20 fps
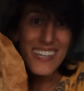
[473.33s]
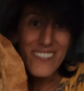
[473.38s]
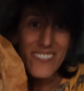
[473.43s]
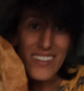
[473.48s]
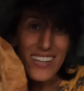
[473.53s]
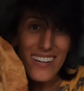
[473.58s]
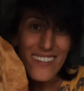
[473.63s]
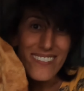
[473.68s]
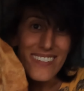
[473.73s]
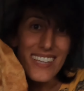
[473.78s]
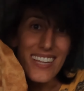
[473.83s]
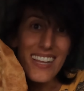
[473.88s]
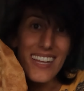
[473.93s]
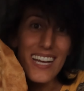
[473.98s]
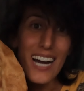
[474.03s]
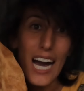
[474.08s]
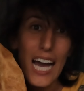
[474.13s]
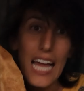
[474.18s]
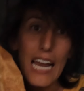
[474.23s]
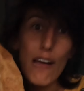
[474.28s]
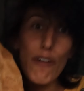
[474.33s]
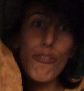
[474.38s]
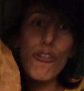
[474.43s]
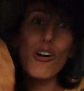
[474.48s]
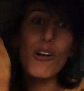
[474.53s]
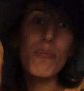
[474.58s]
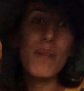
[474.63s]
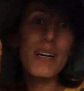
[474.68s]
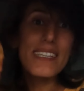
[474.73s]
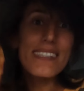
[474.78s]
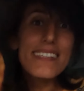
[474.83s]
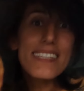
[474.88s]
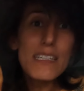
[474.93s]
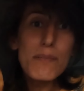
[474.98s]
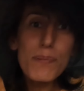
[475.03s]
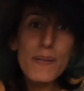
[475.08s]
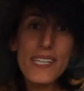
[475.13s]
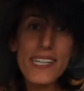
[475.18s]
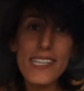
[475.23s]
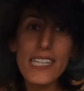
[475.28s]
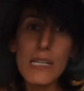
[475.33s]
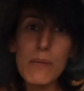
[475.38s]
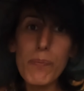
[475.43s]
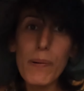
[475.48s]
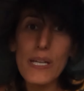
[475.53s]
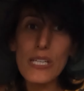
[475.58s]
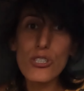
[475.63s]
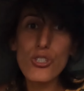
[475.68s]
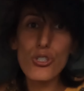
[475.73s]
che meraviglia, è la forma tipica del pane